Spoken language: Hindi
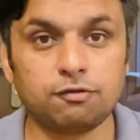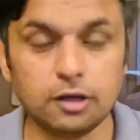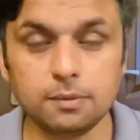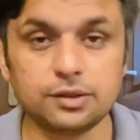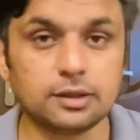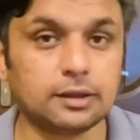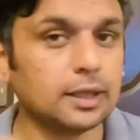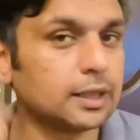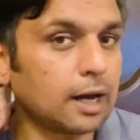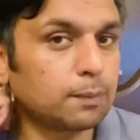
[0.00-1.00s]
फंड भी देते हैं
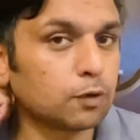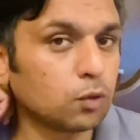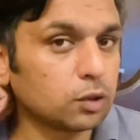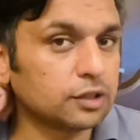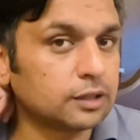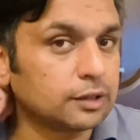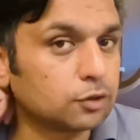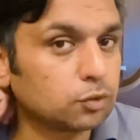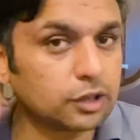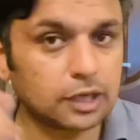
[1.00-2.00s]
लेकिन आपको वोट नहीं
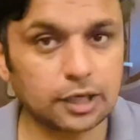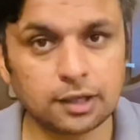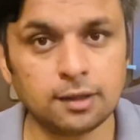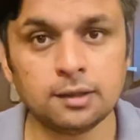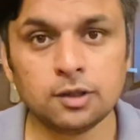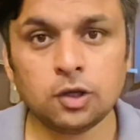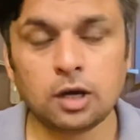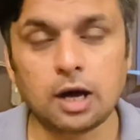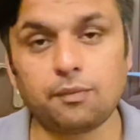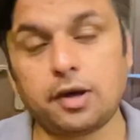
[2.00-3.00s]
देते तो उन्होंने कहा कि
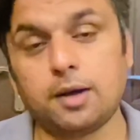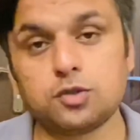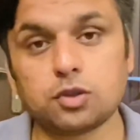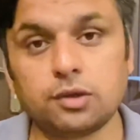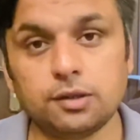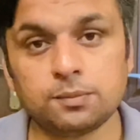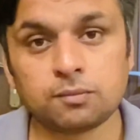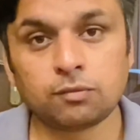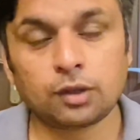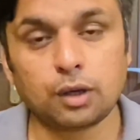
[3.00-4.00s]
आवाम जो है
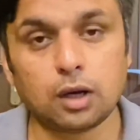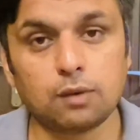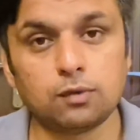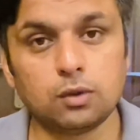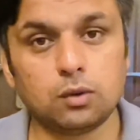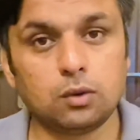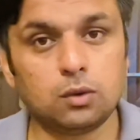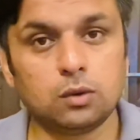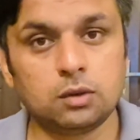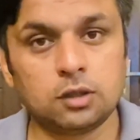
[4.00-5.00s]

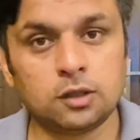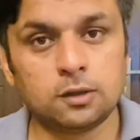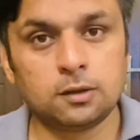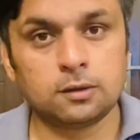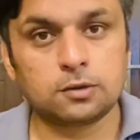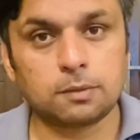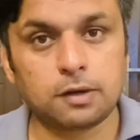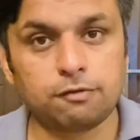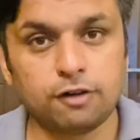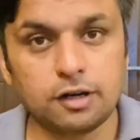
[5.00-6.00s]
वो जो
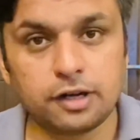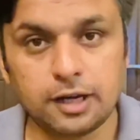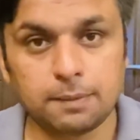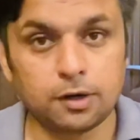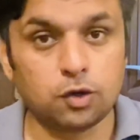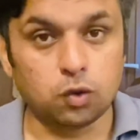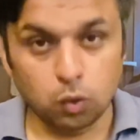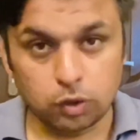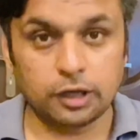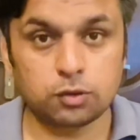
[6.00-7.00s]
अपना फ़ंड है अपना
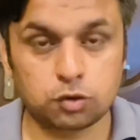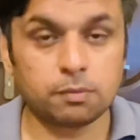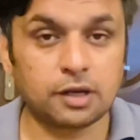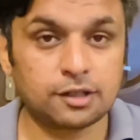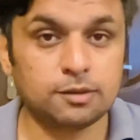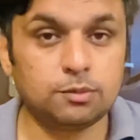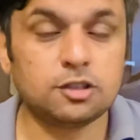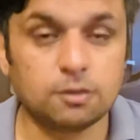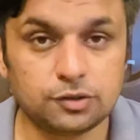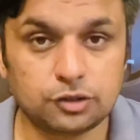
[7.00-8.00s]
नोट है उसको बड़ा
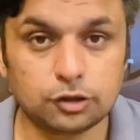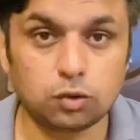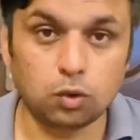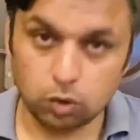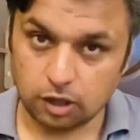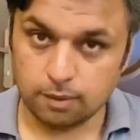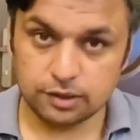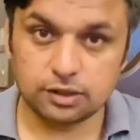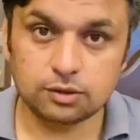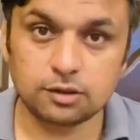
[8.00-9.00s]
कीमती समझती है तो नोट
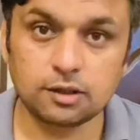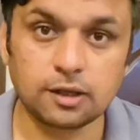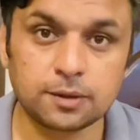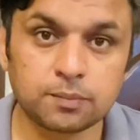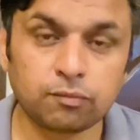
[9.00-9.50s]
हमें देती है